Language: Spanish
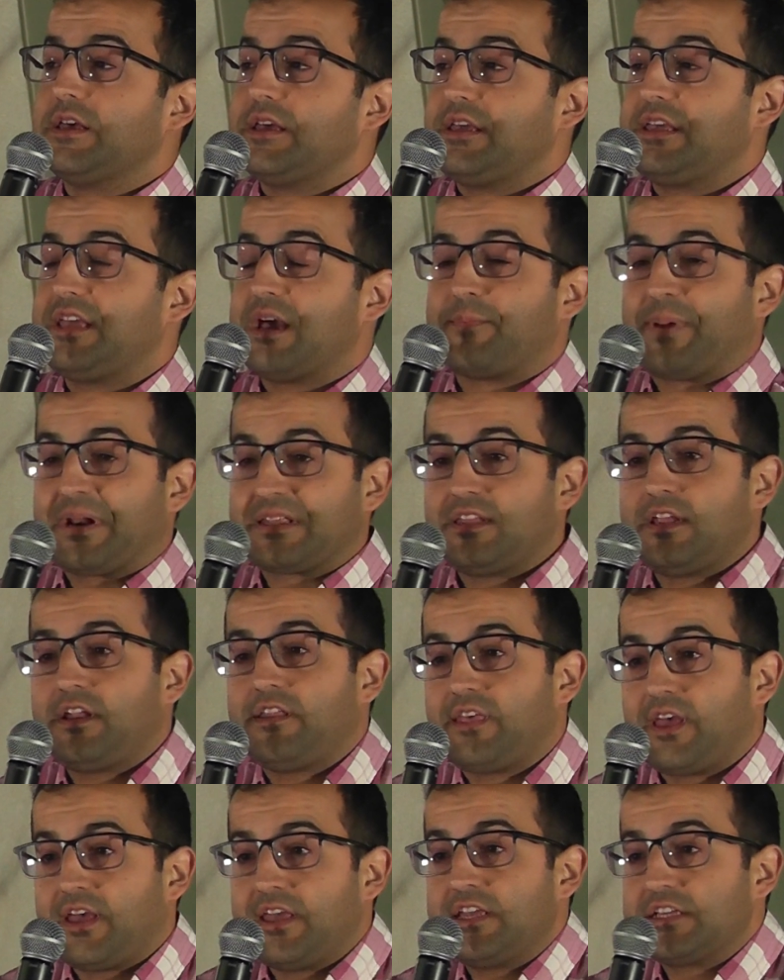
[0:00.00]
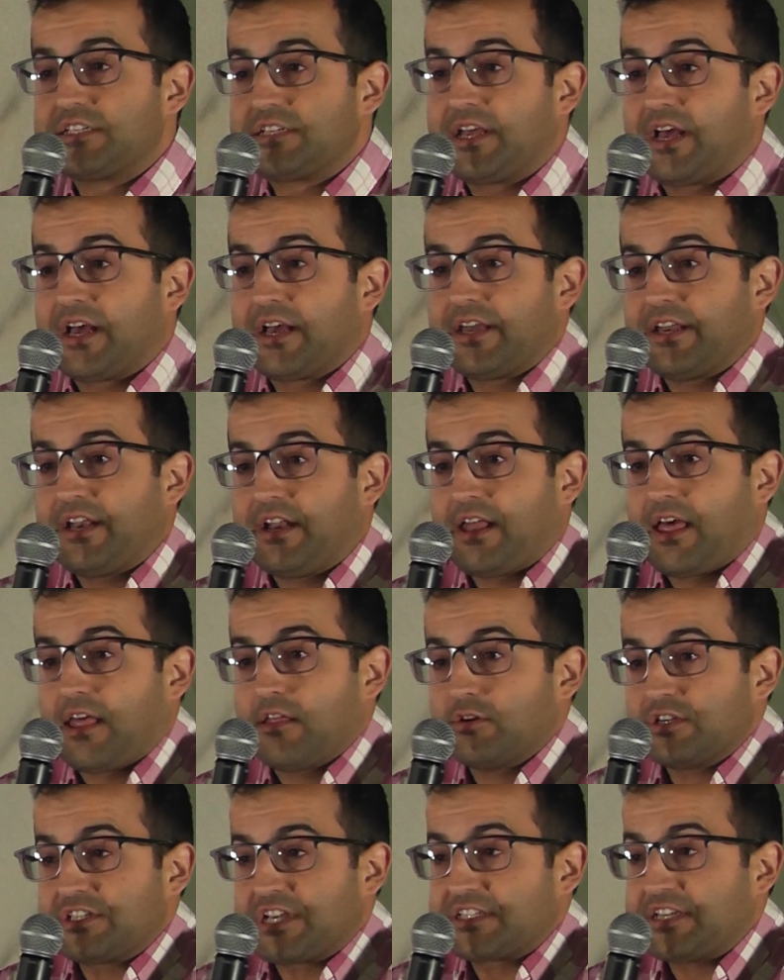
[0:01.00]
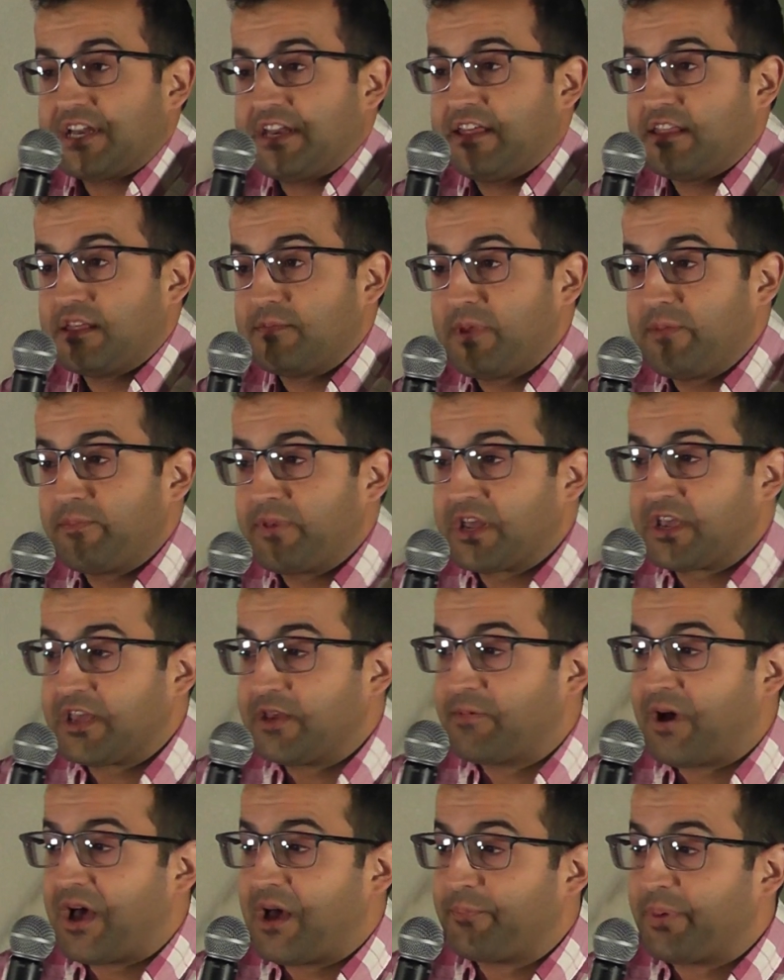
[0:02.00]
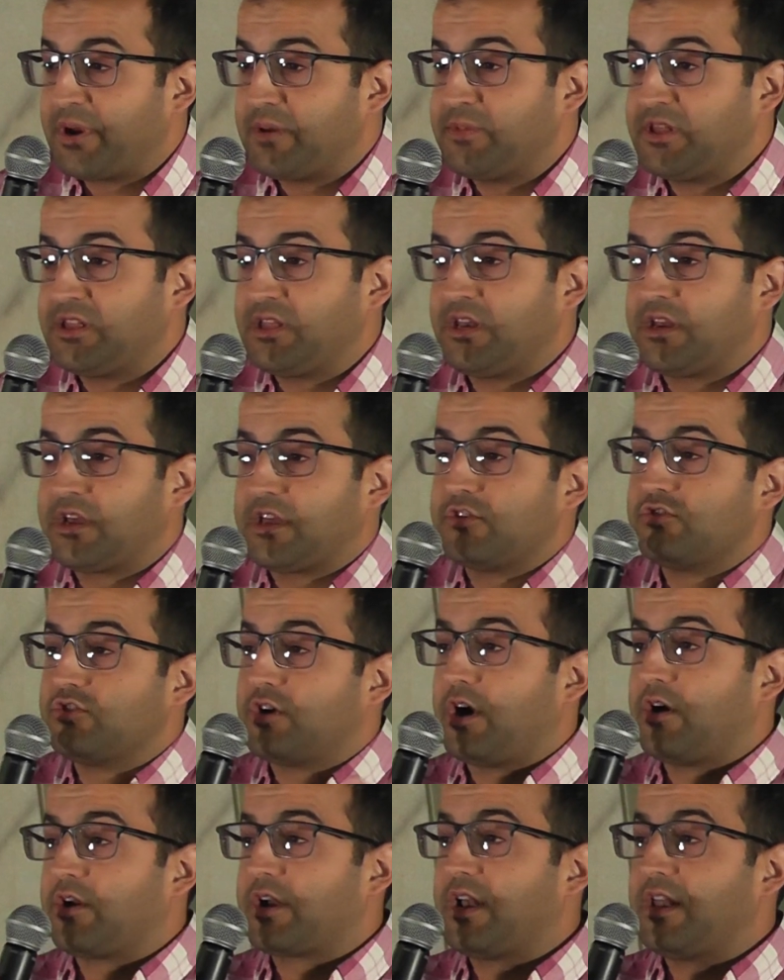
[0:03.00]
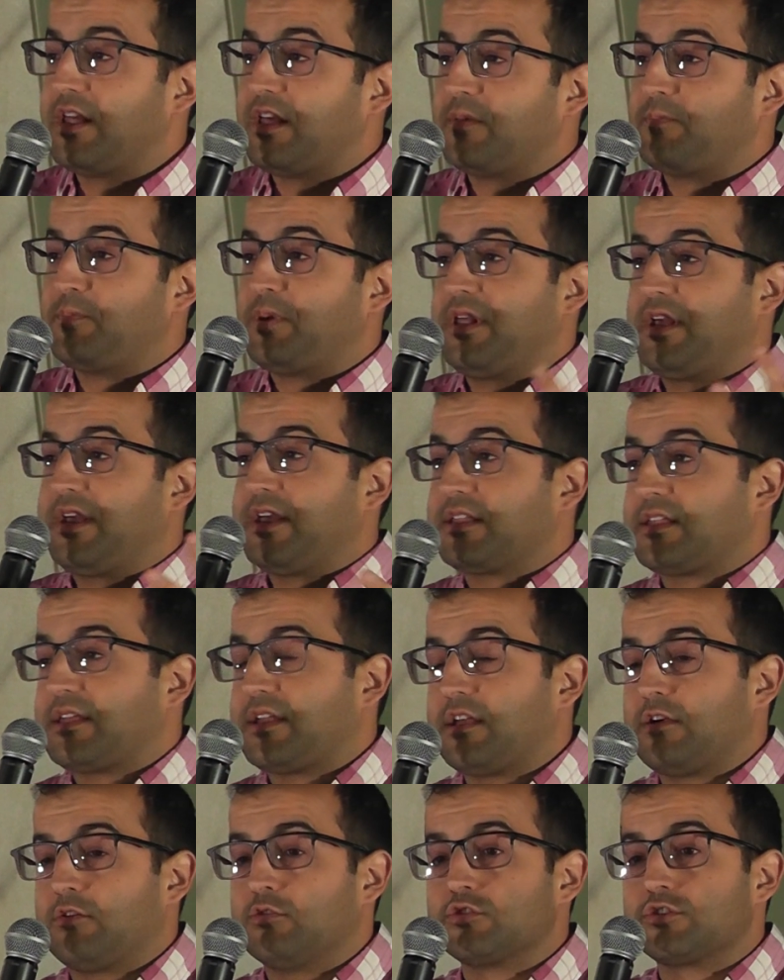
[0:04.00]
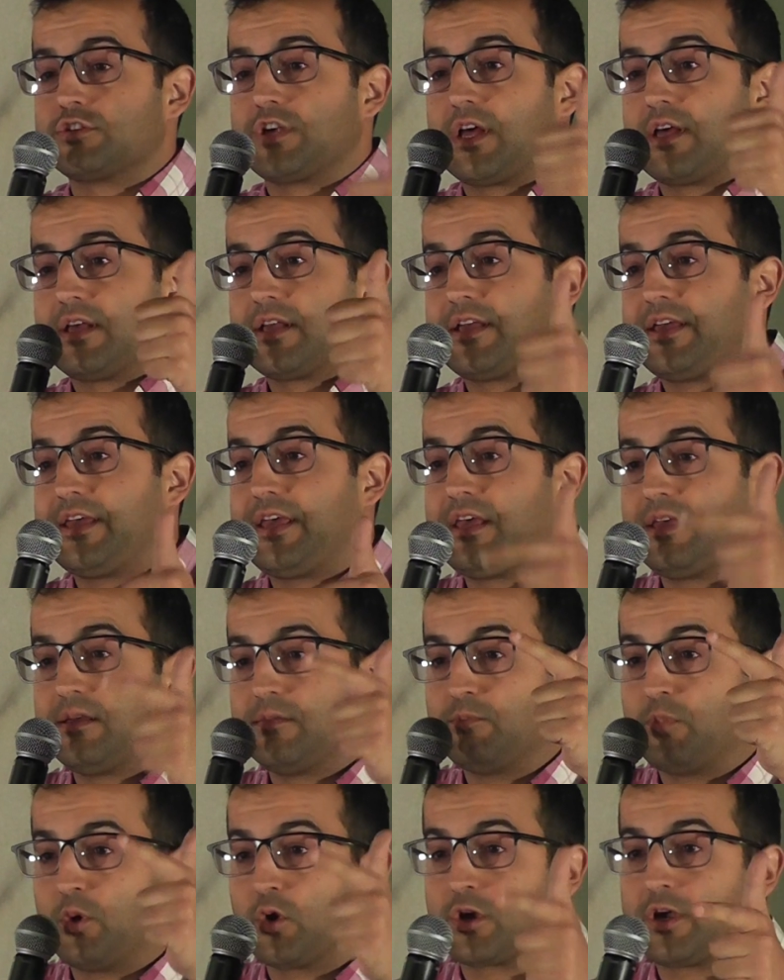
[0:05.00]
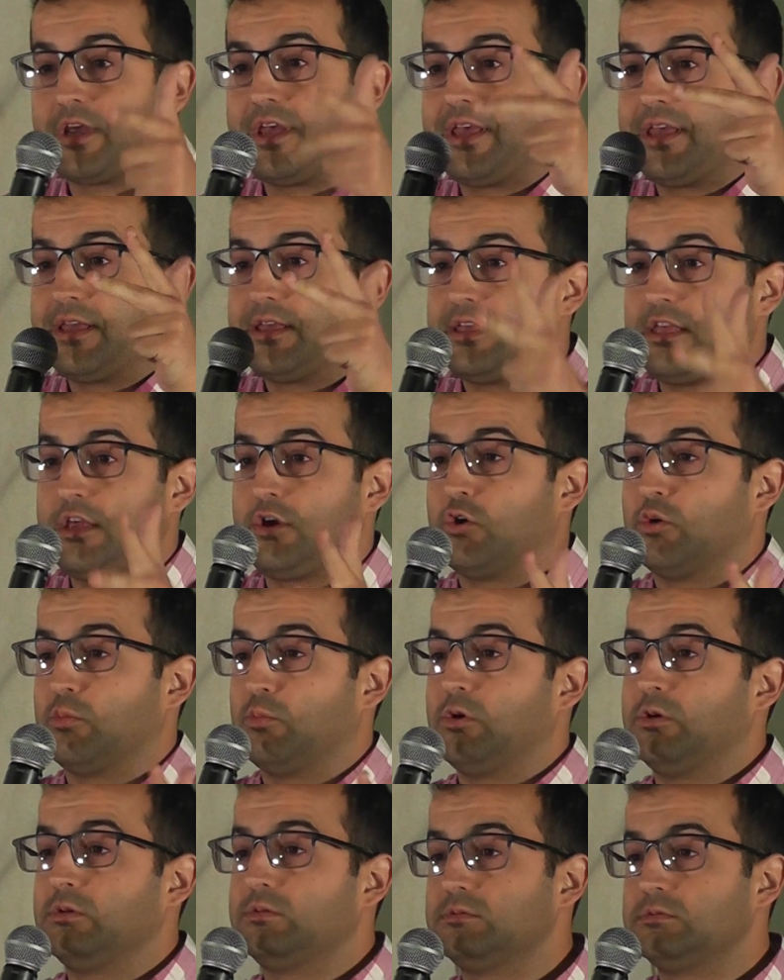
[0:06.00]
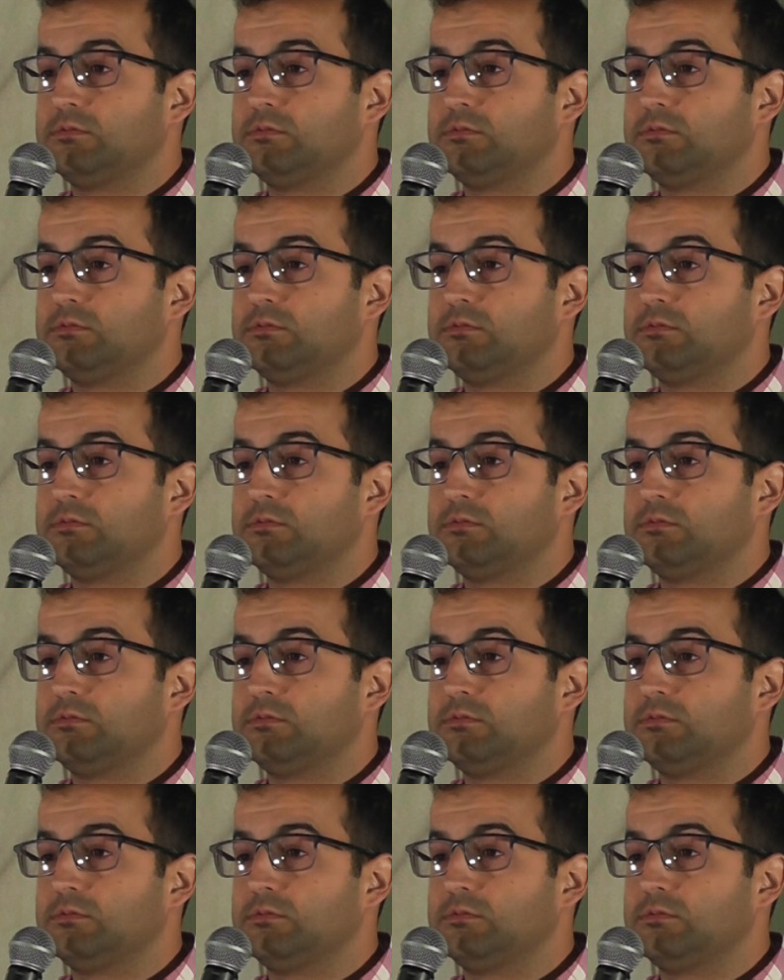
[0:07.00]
y a partir de ahí se han generado esa serie de mimbres que va a permitir que yo ahora les explique tres cosas. ¿Qué, por qué y cómo?